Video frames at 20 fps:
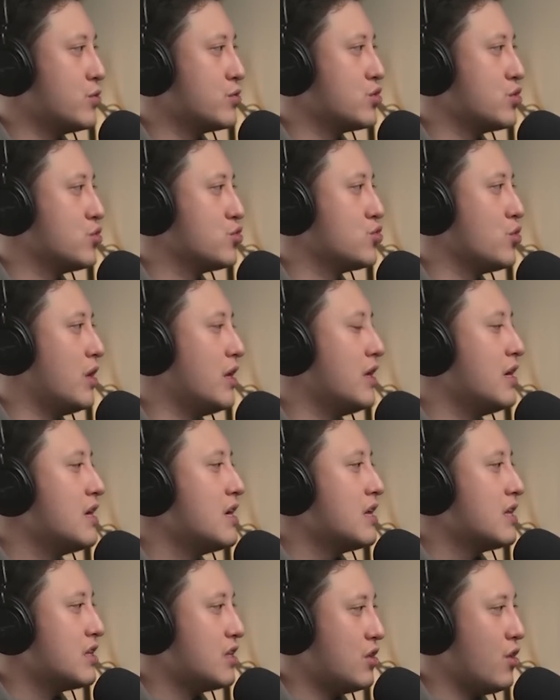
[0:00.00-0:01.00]
就是说
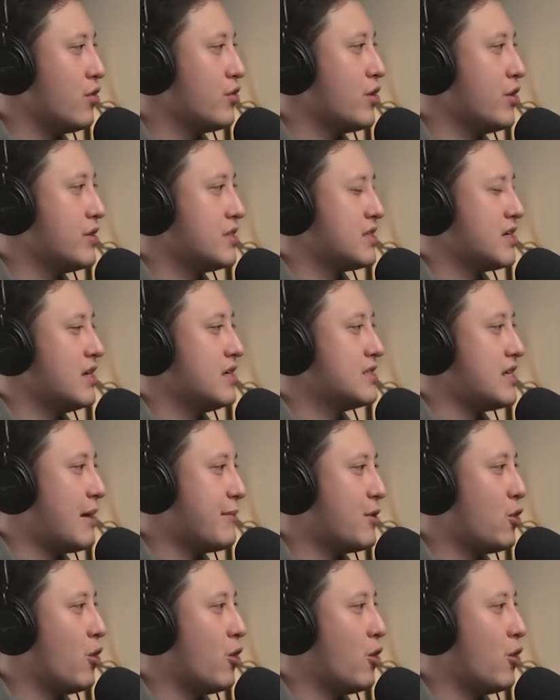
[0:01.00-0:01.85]
你拥有的这个加密